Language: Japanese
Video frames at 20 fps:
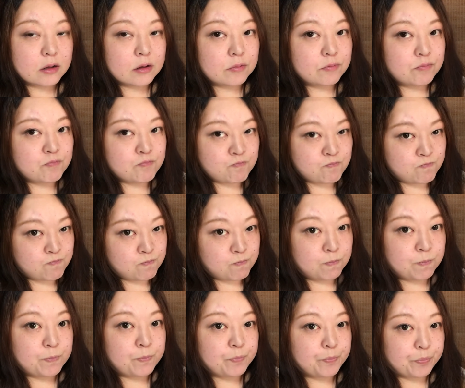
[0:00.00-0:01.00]
う
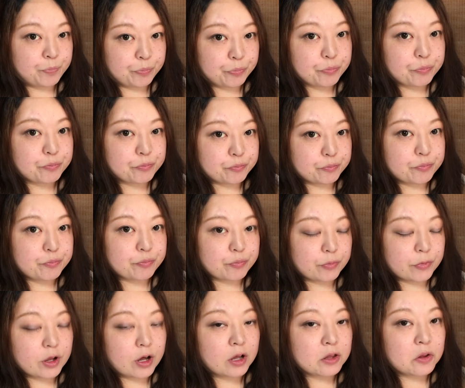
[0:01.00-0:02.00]
ん
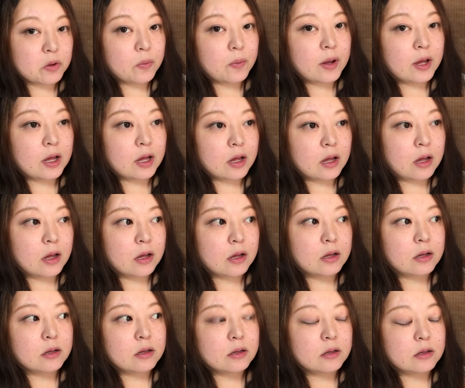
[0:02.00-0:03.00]
あと
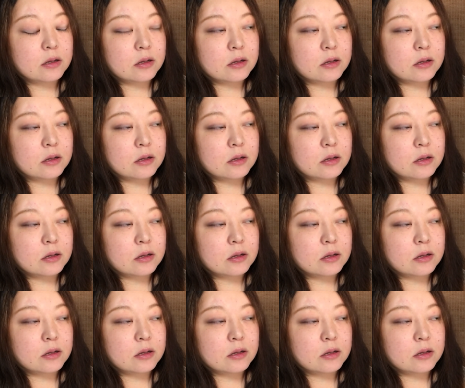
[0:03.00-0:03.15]
は